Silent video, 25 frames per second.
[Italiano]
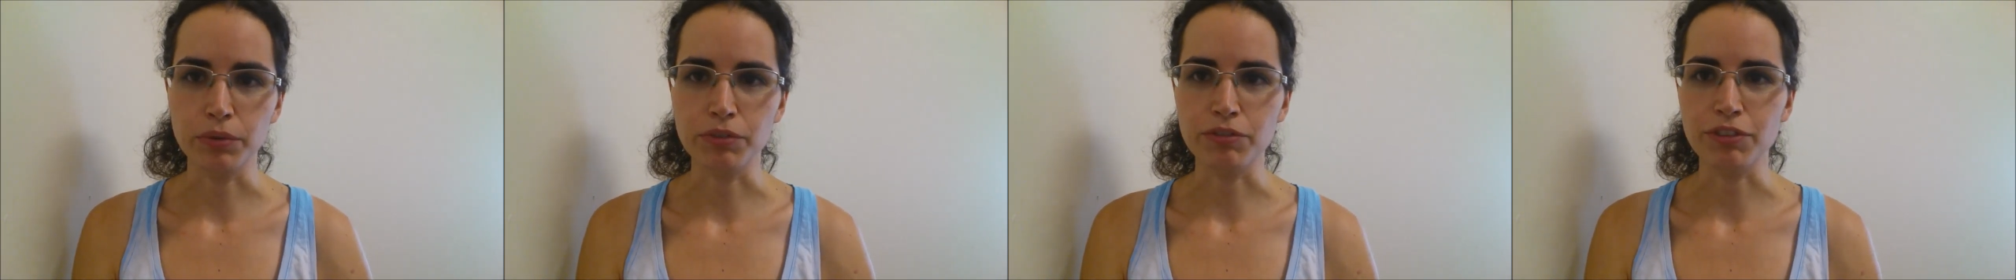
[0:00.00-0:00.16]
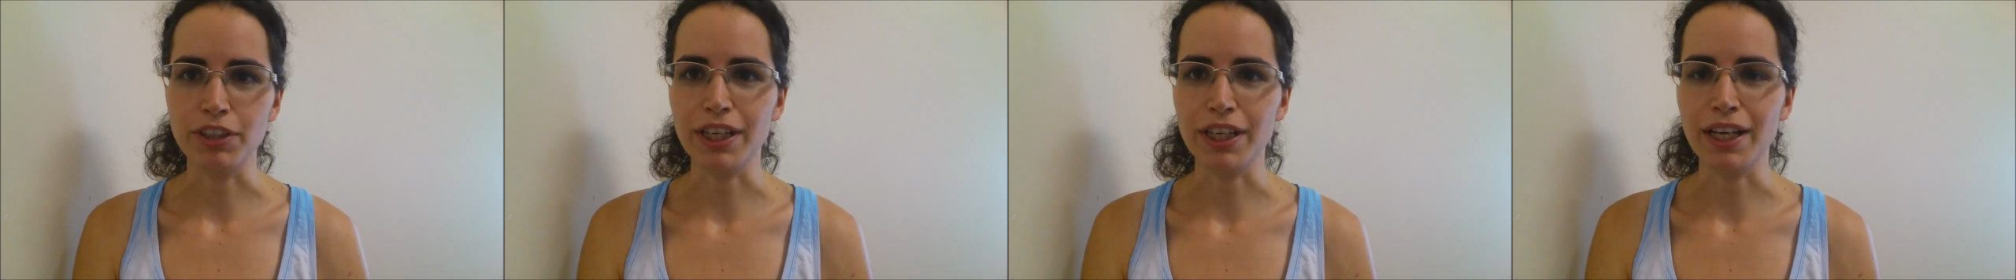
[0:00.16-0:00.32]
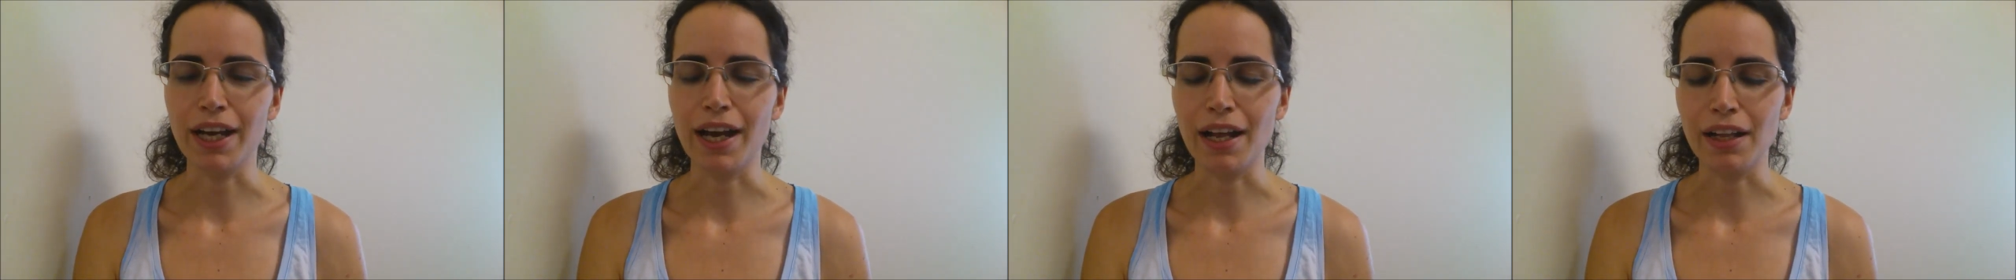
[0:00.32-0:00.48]
qui
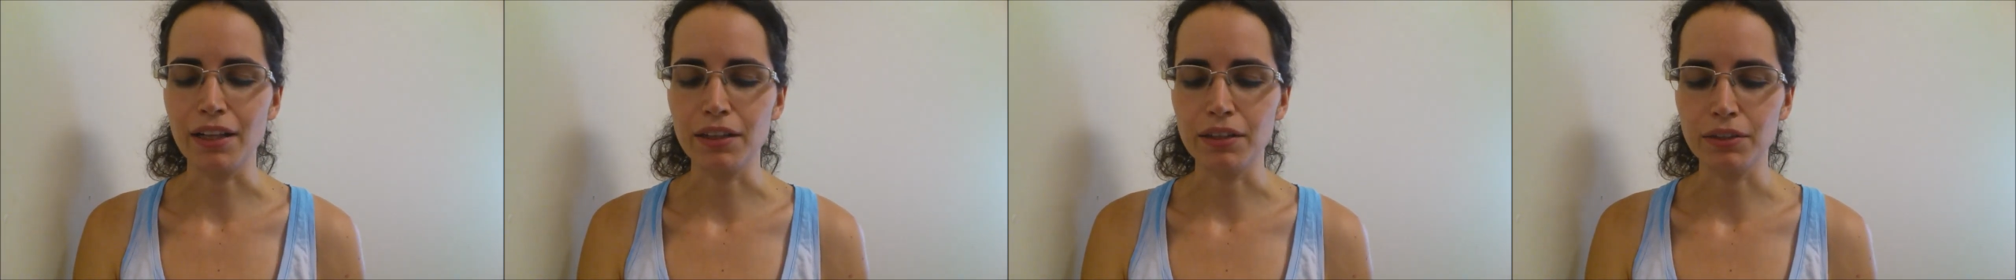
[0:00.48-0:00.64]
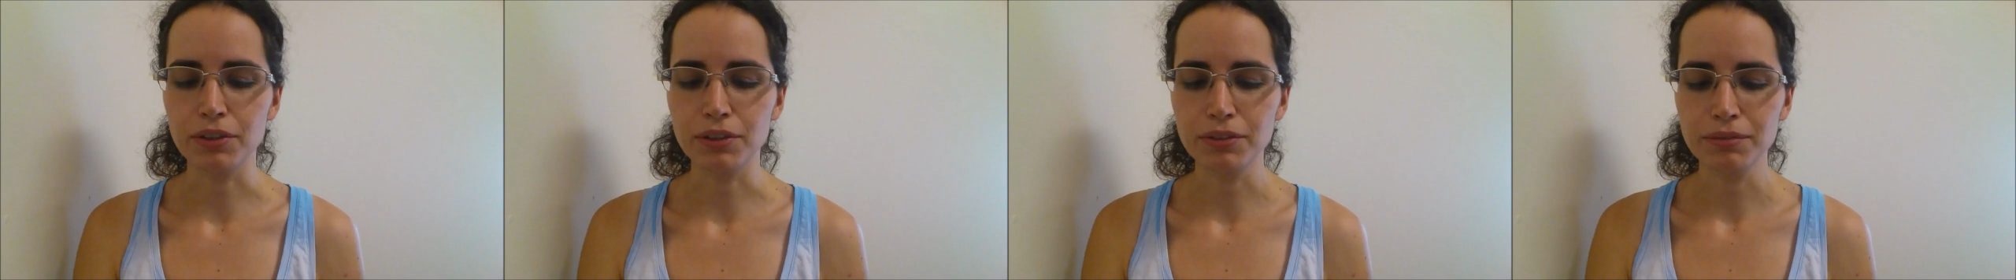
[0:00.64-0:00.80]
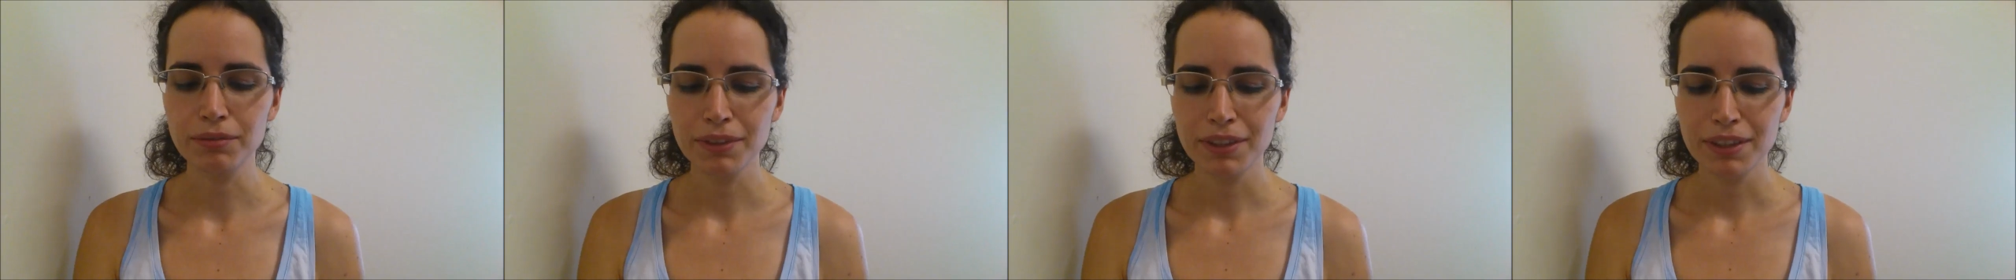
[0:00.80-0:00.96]
fa
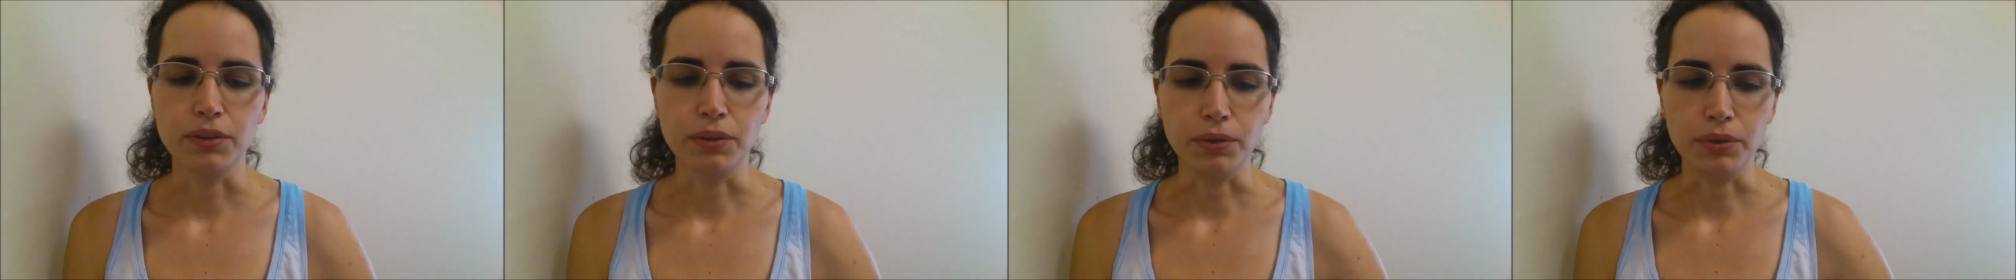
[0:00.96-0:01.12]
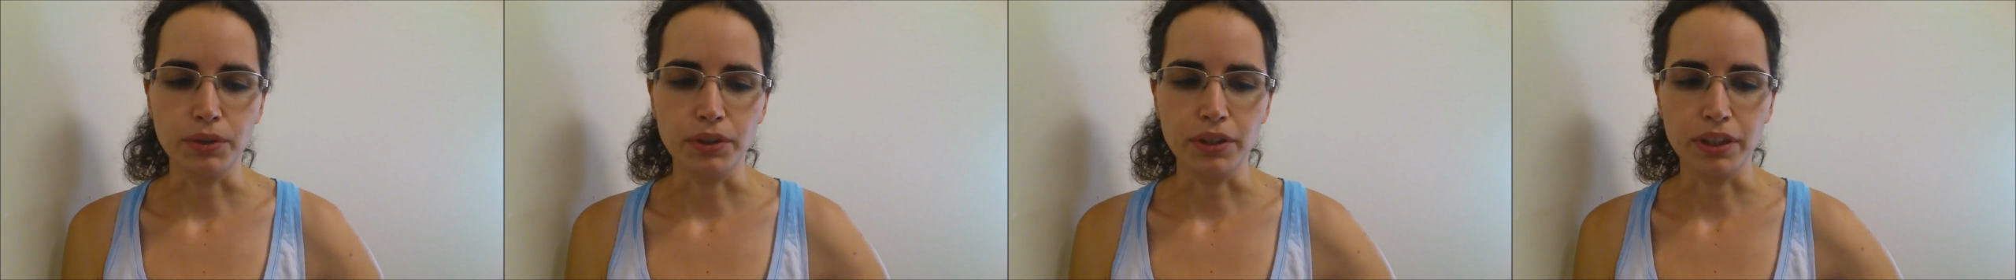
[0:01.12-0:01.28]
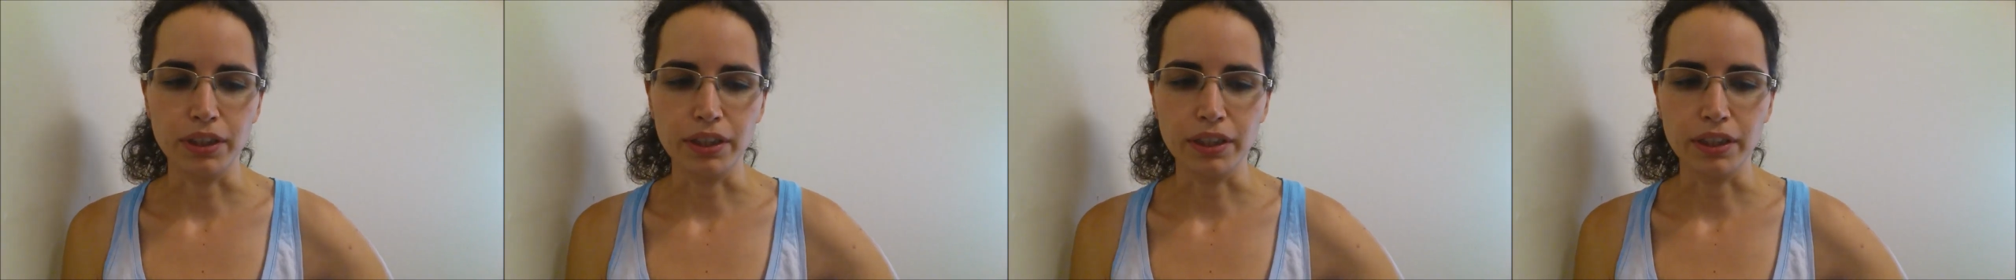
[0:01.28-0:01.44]
caldo.
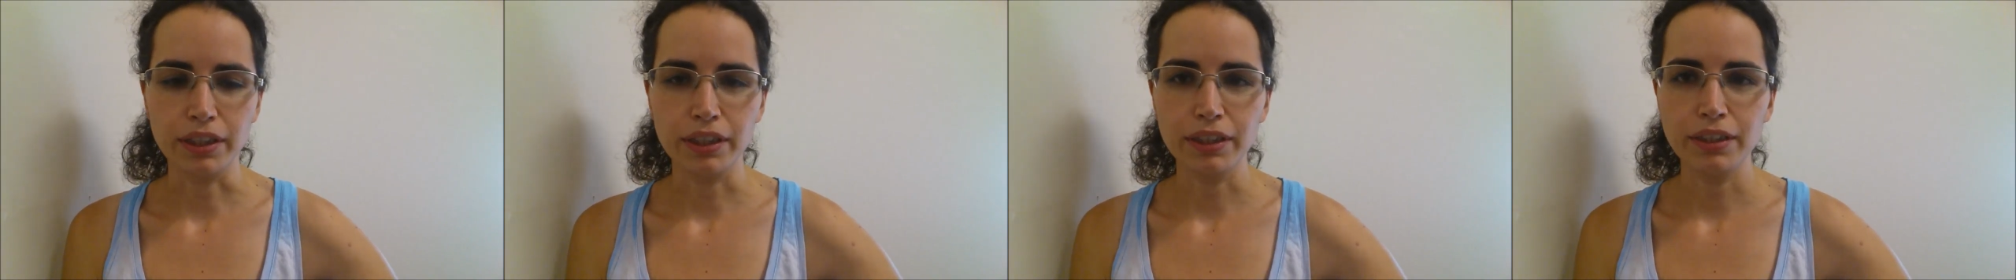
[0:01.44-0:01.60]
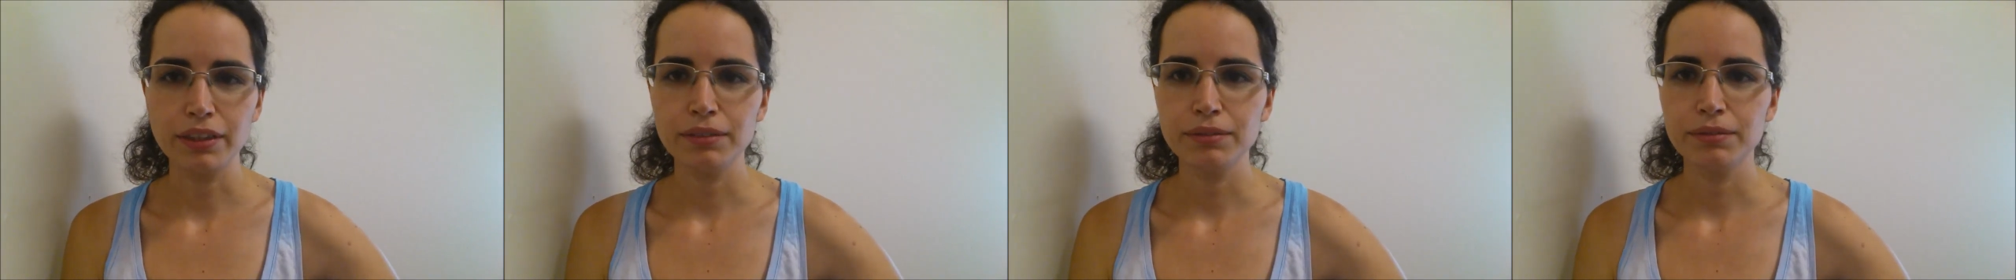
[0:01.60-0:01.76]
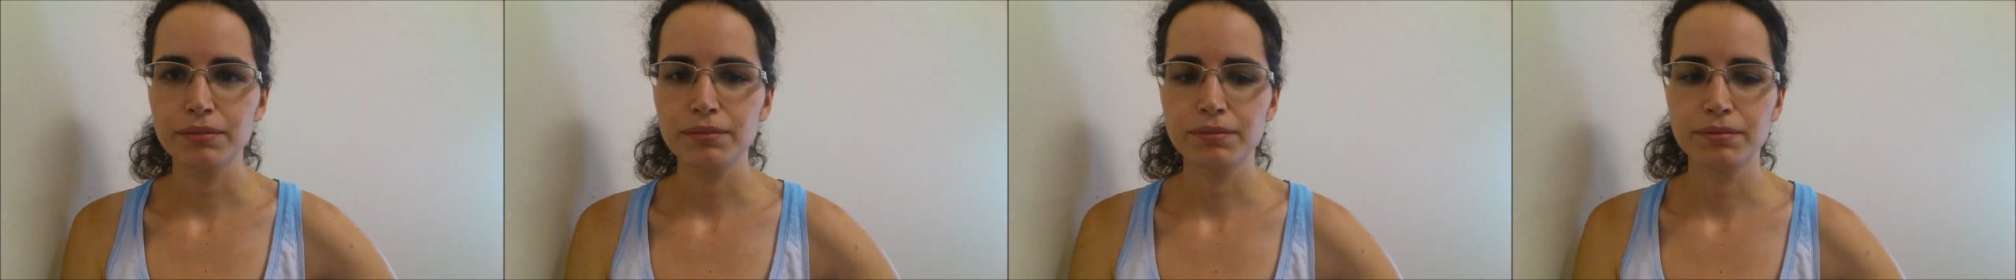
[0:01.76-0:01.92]

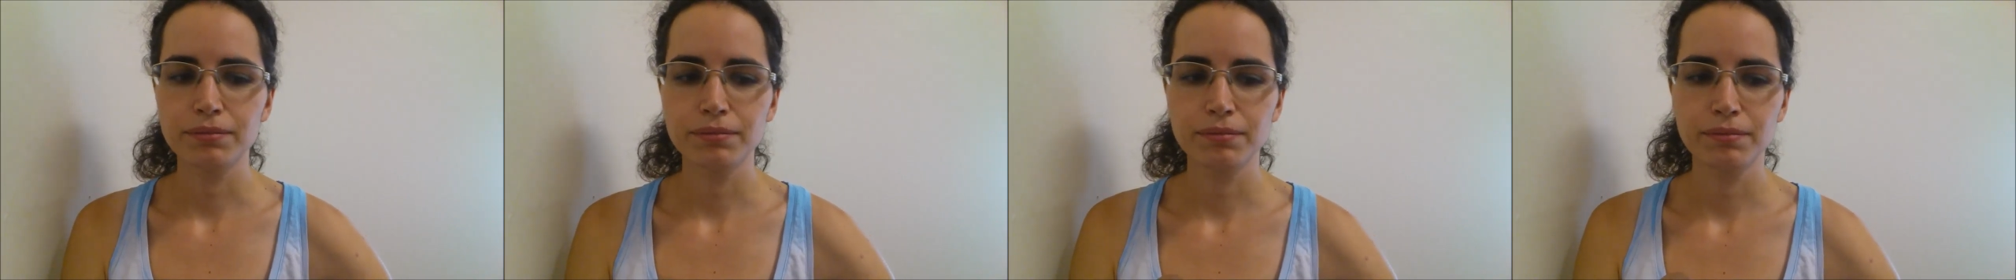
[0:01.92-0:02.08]
Ok,